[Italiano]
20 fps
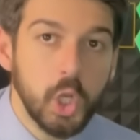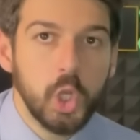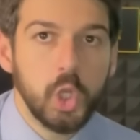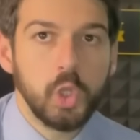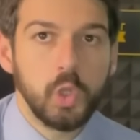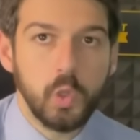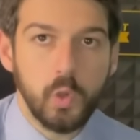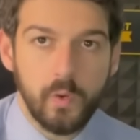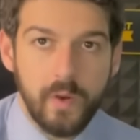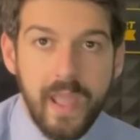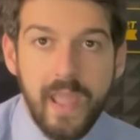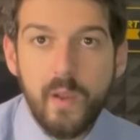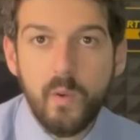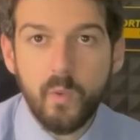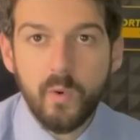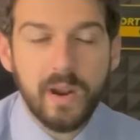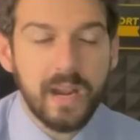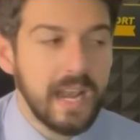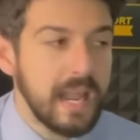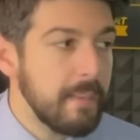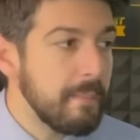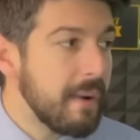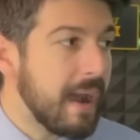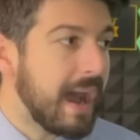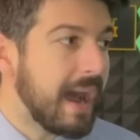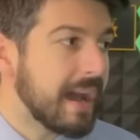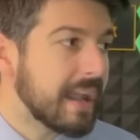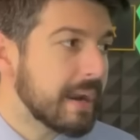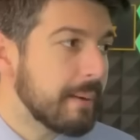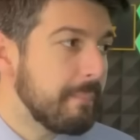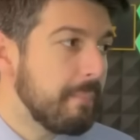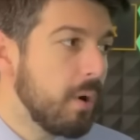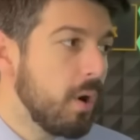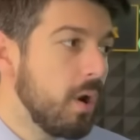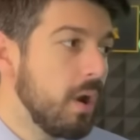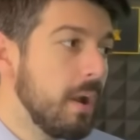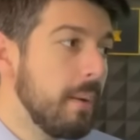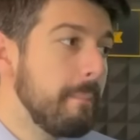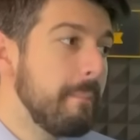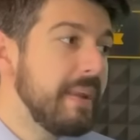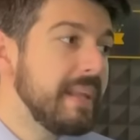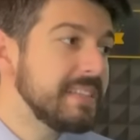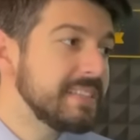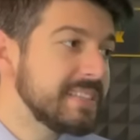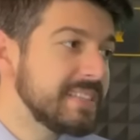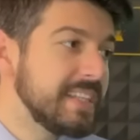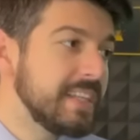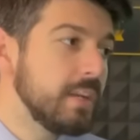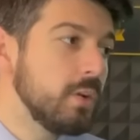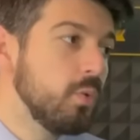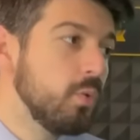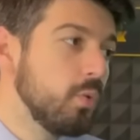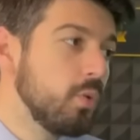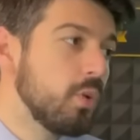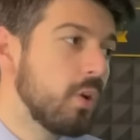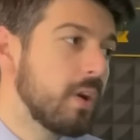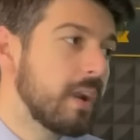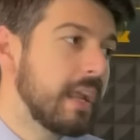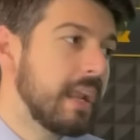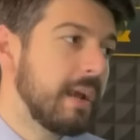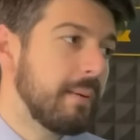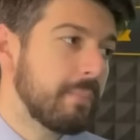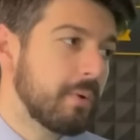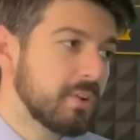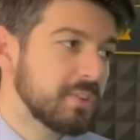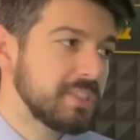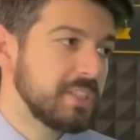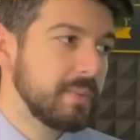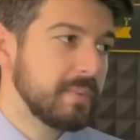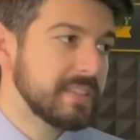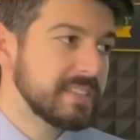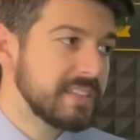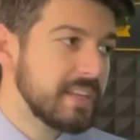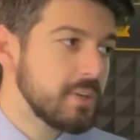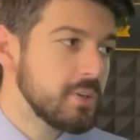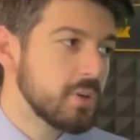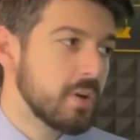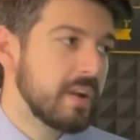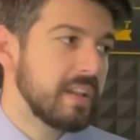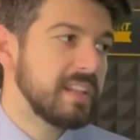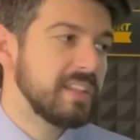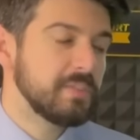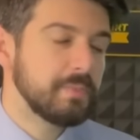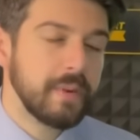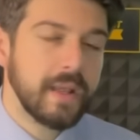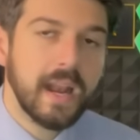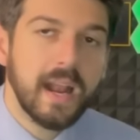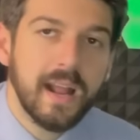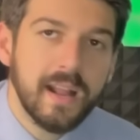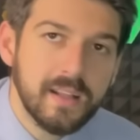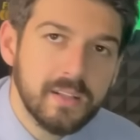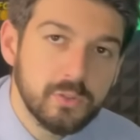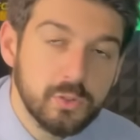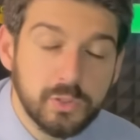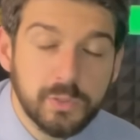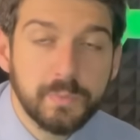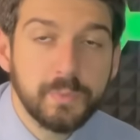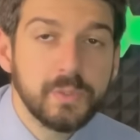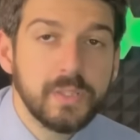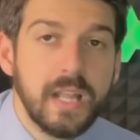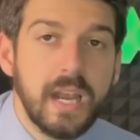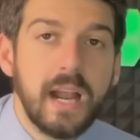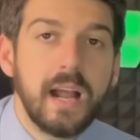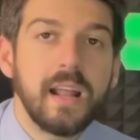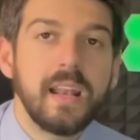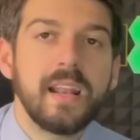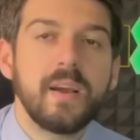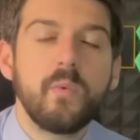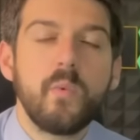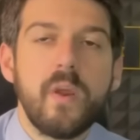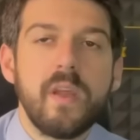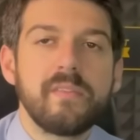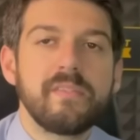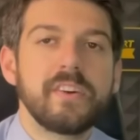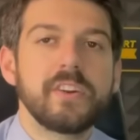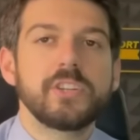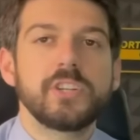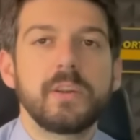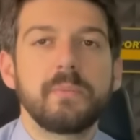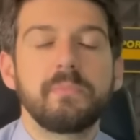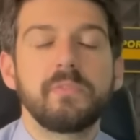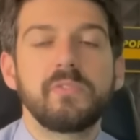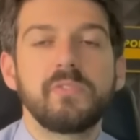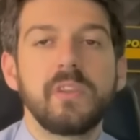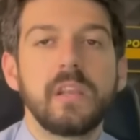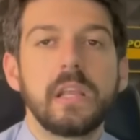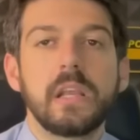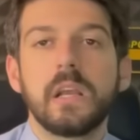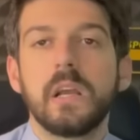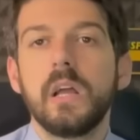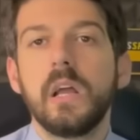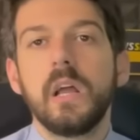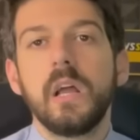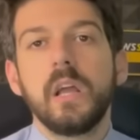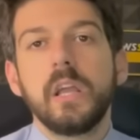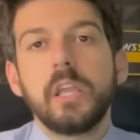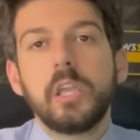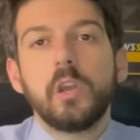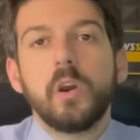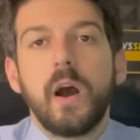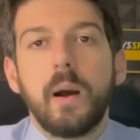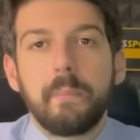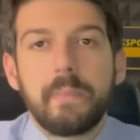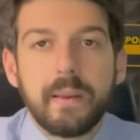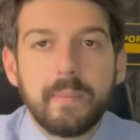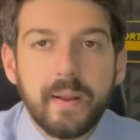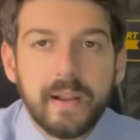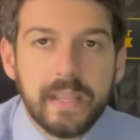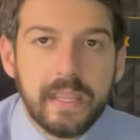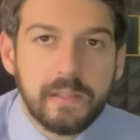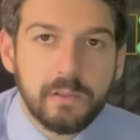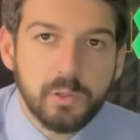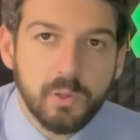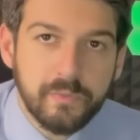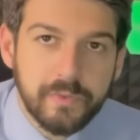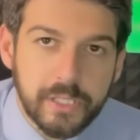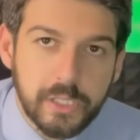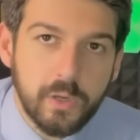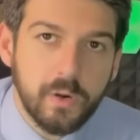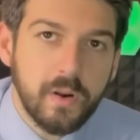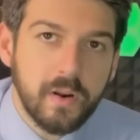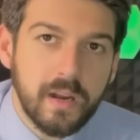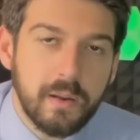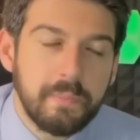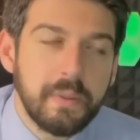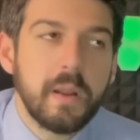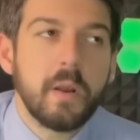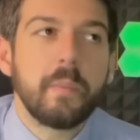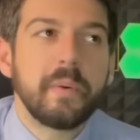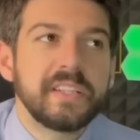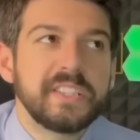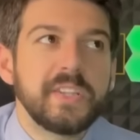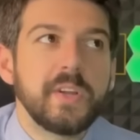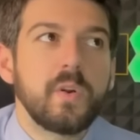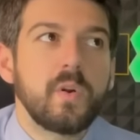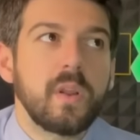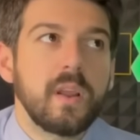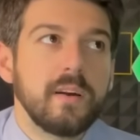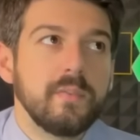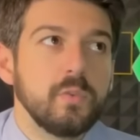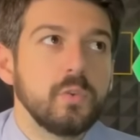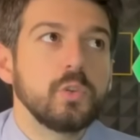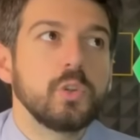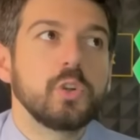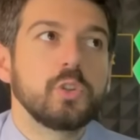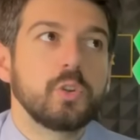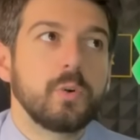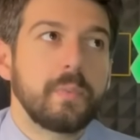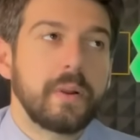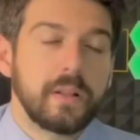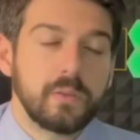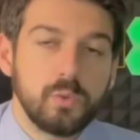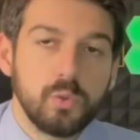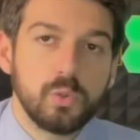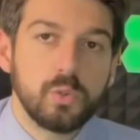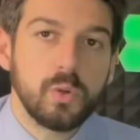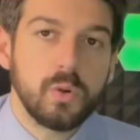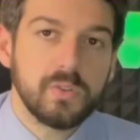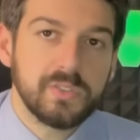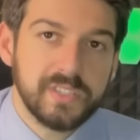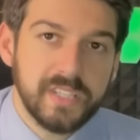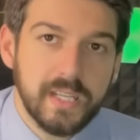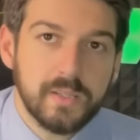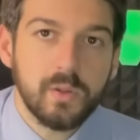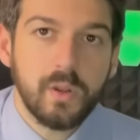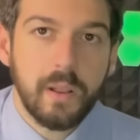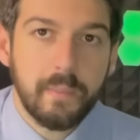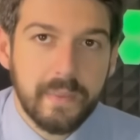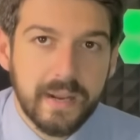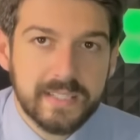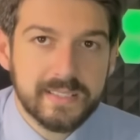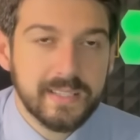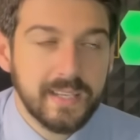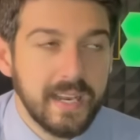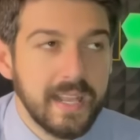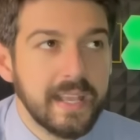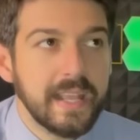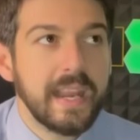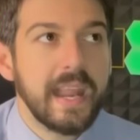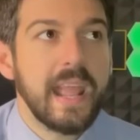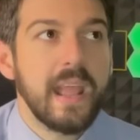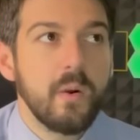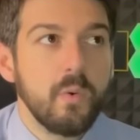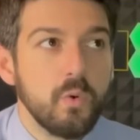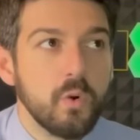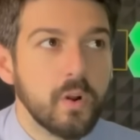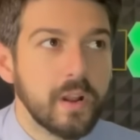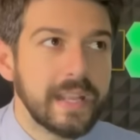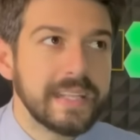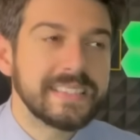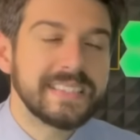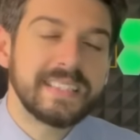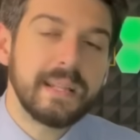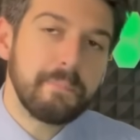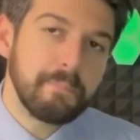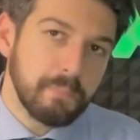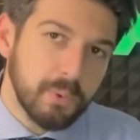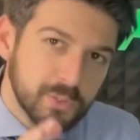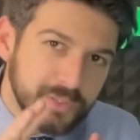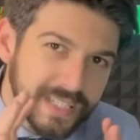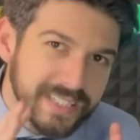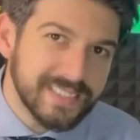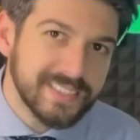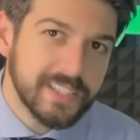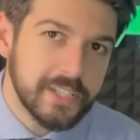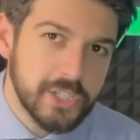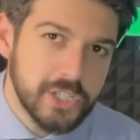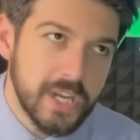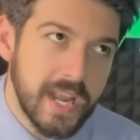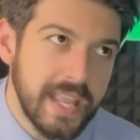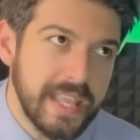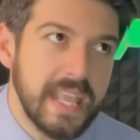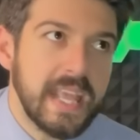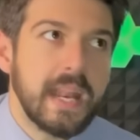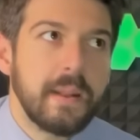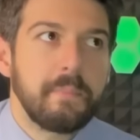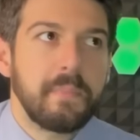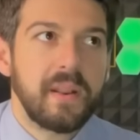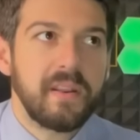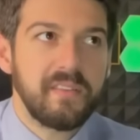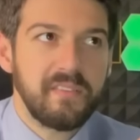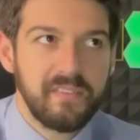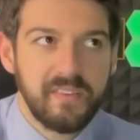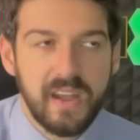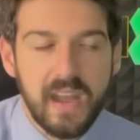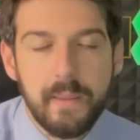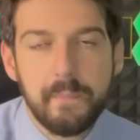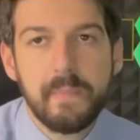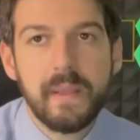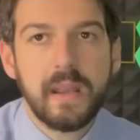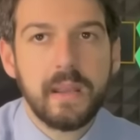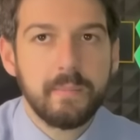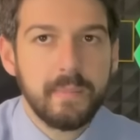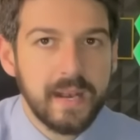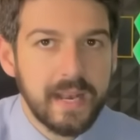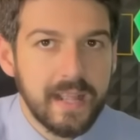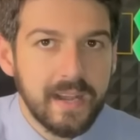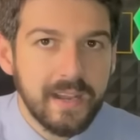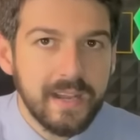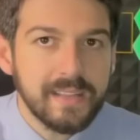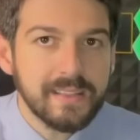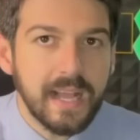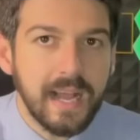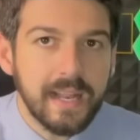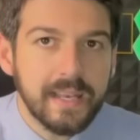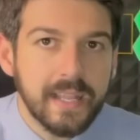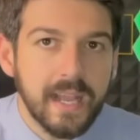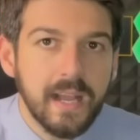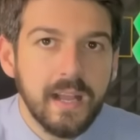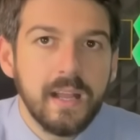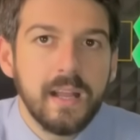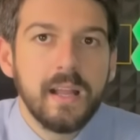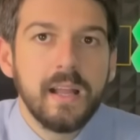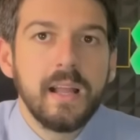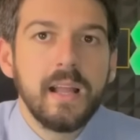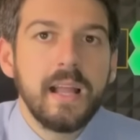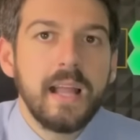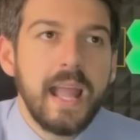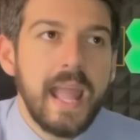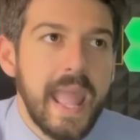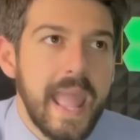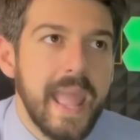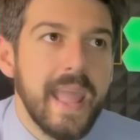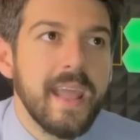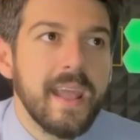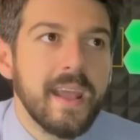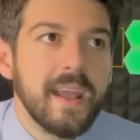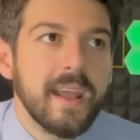Non è un club arabo, bensì uno che la prossima stagione dispera- disputerà la UEFA Champions League. Io a prima chitto vi dico che il primo pensiero che ho avuto, soprattutto considerando che Max Allegri è uno che se potesse scegliere preferirebbe rimanere in Italia, è,